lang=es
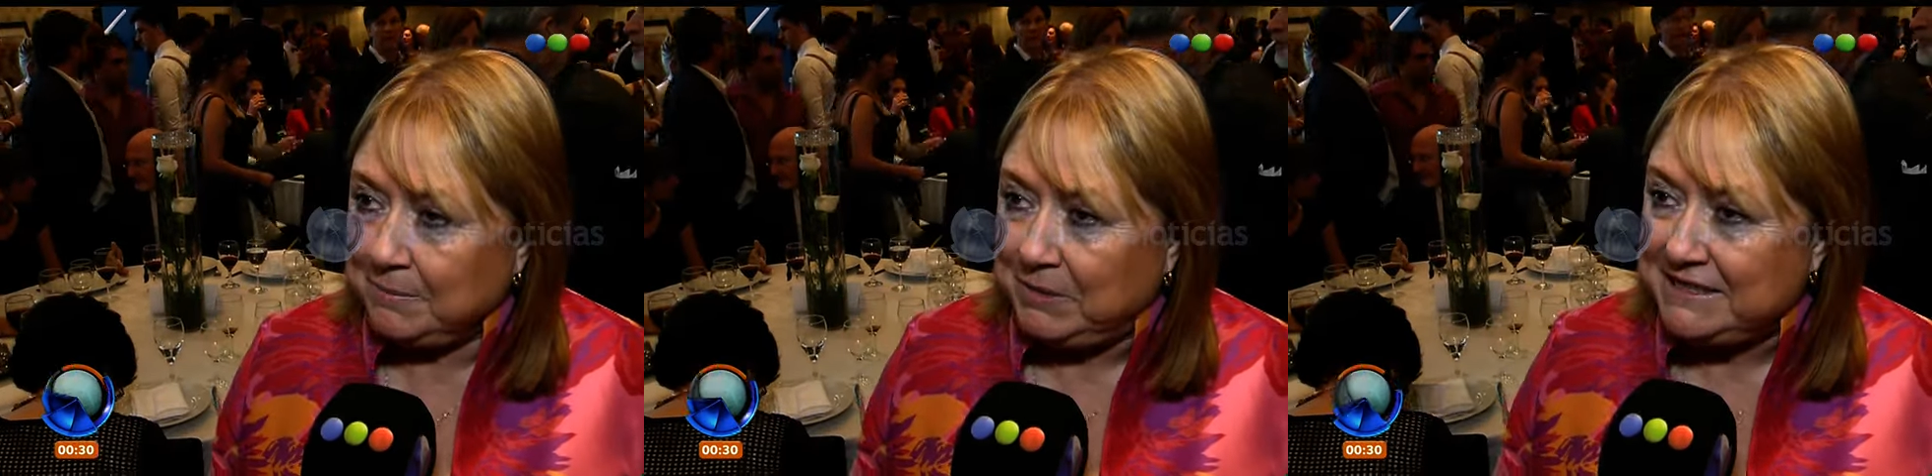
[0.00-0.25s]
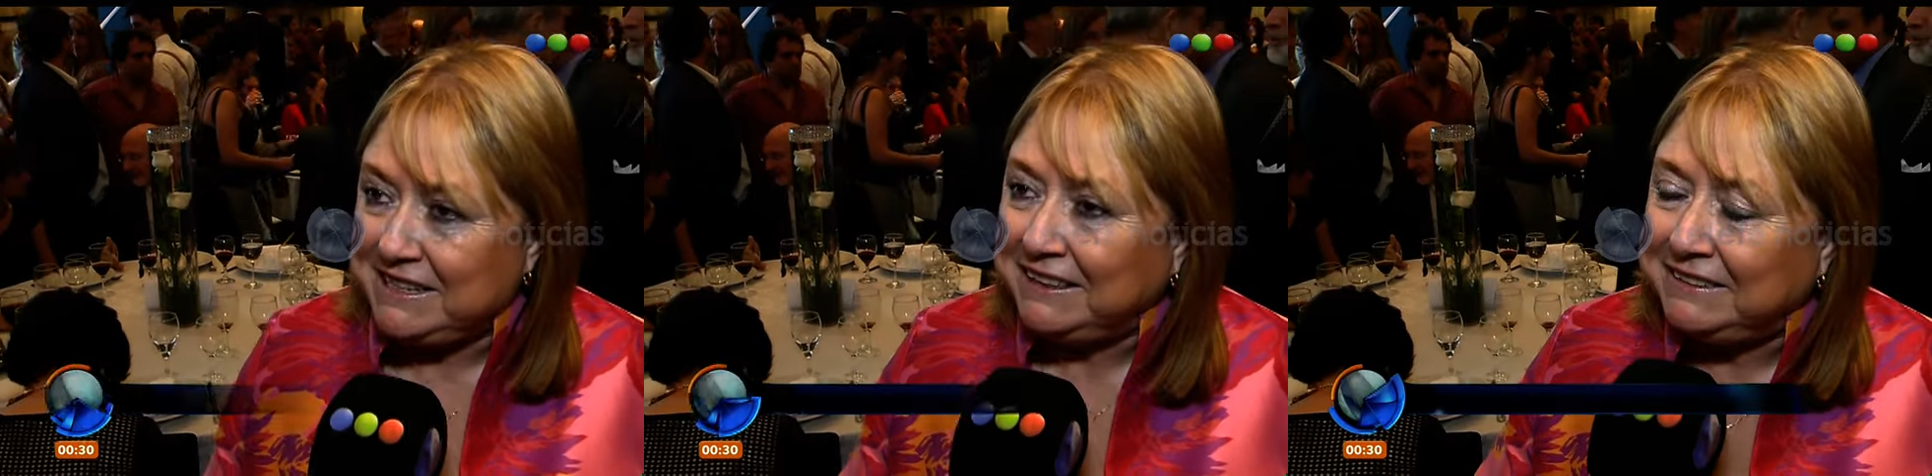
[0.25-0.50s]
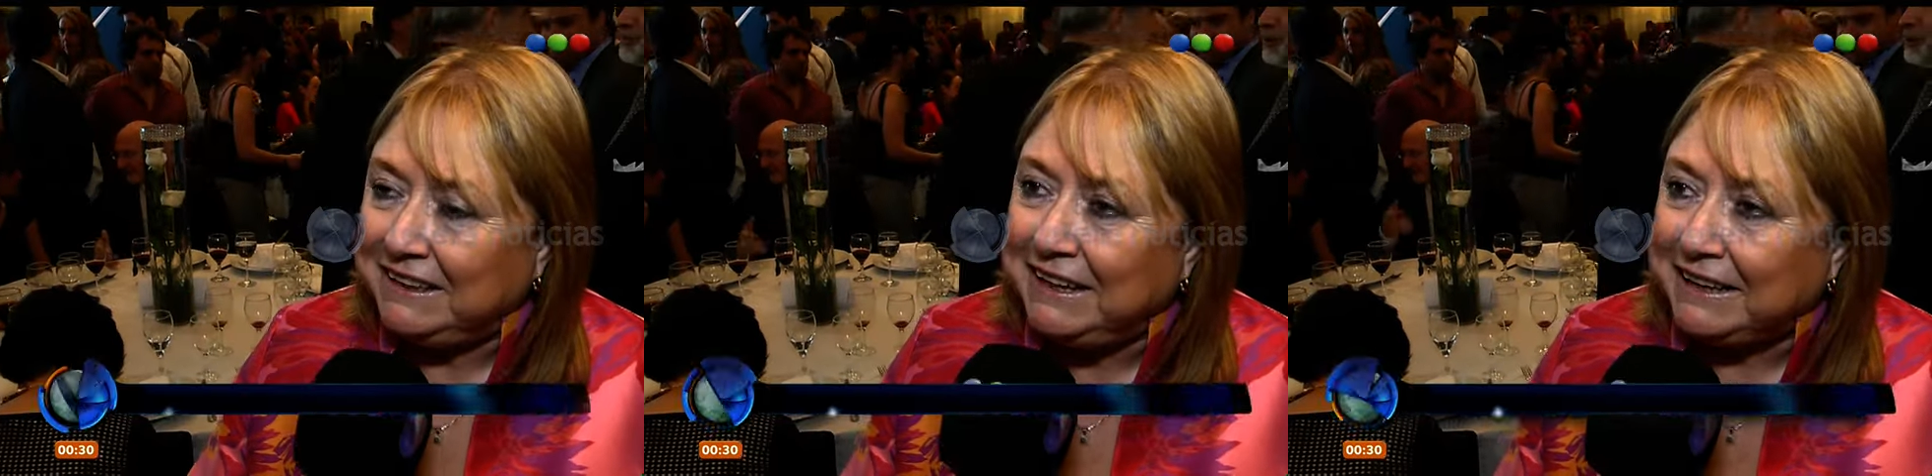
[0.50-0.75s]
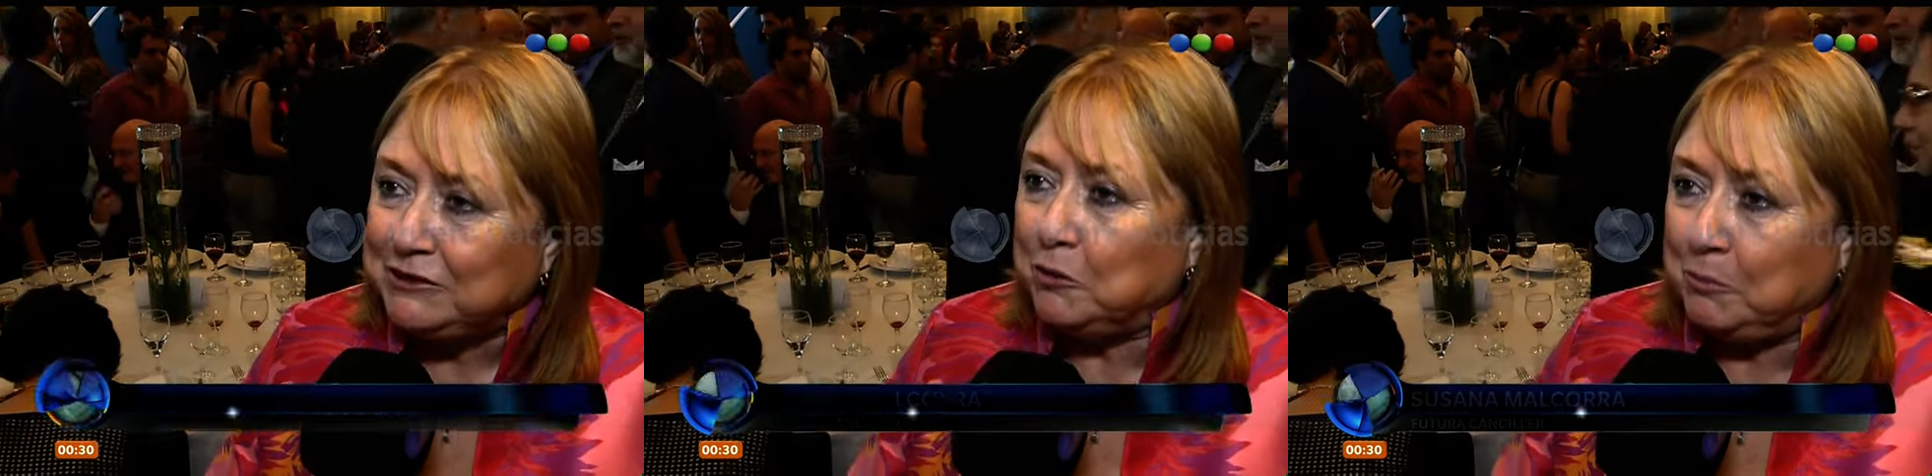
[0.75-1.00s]
presidente
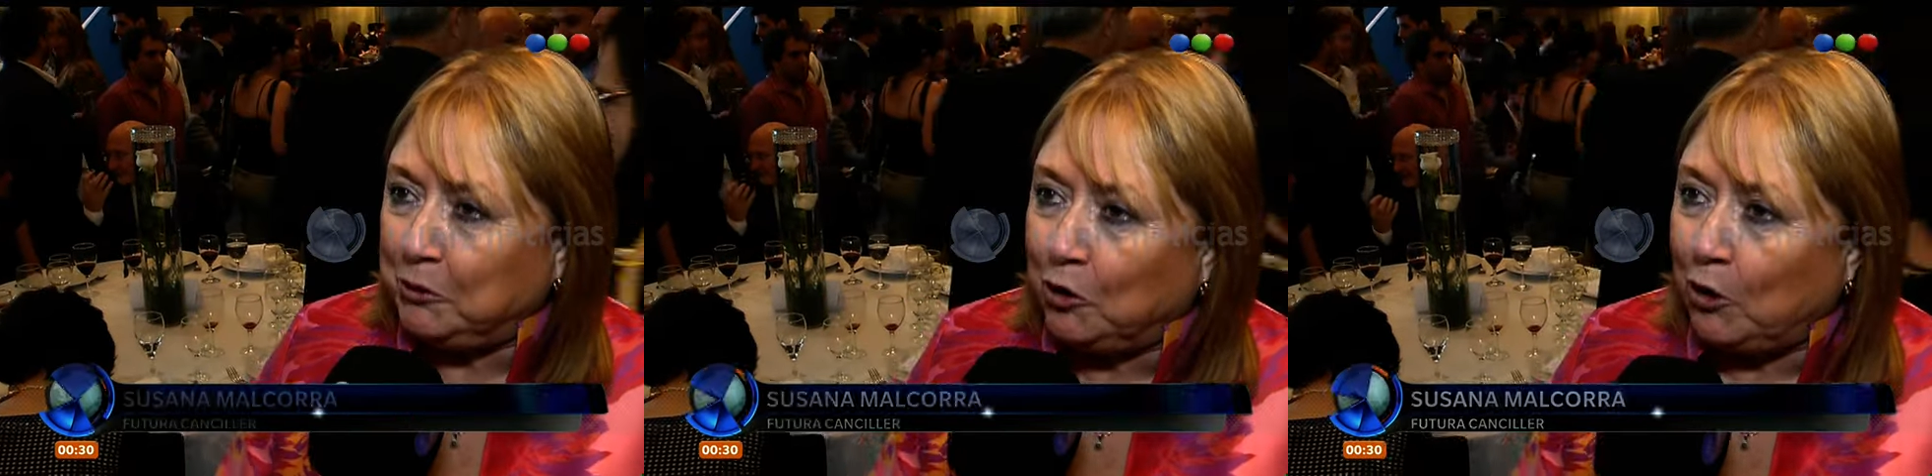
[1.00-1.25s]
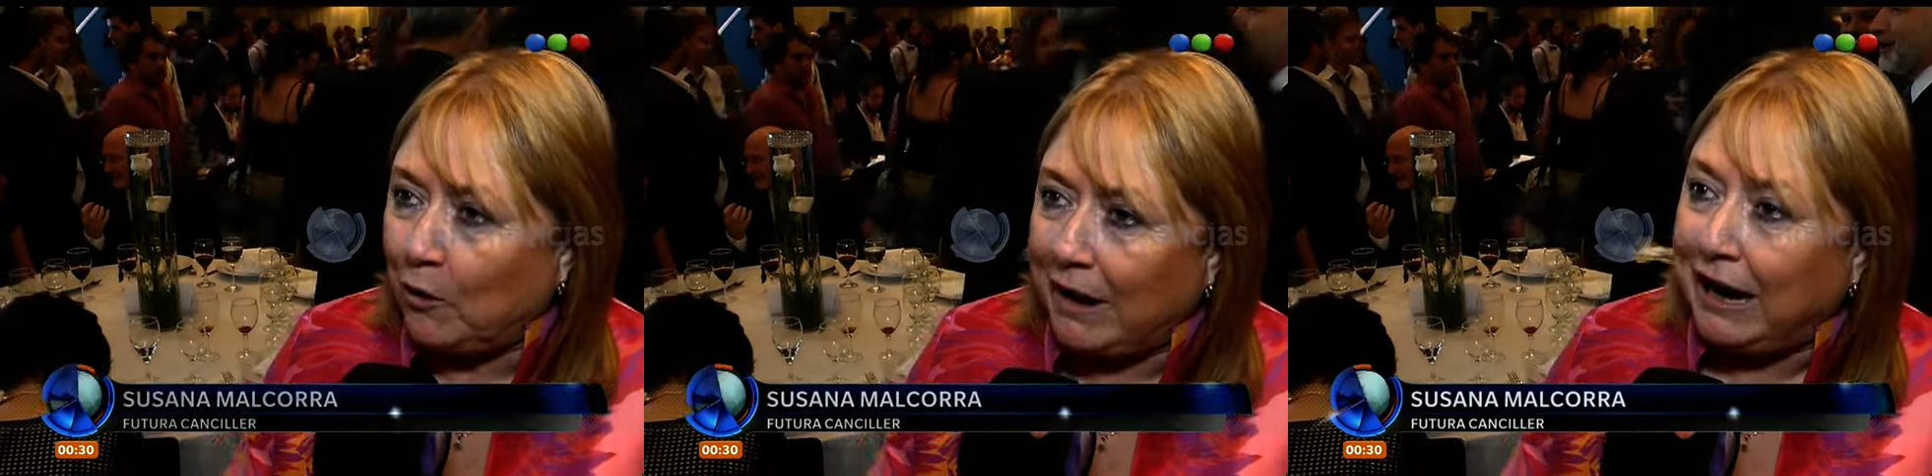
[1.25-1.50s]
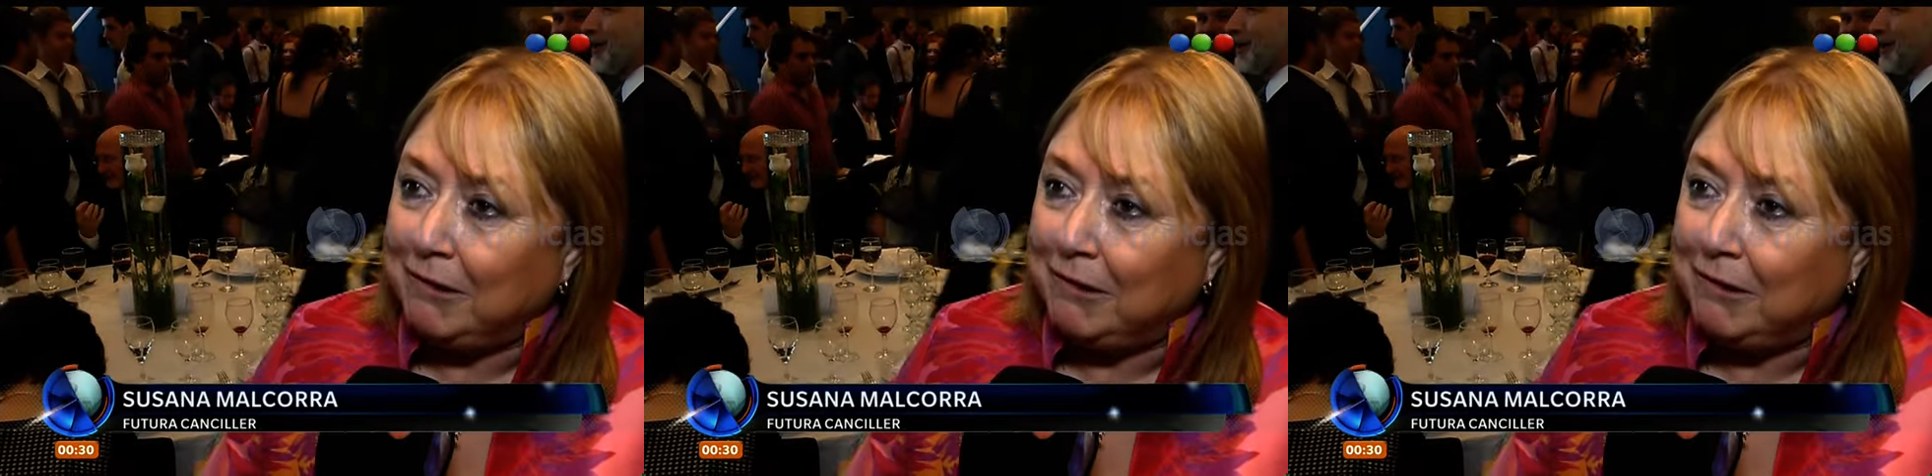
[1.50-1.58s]
electo, pero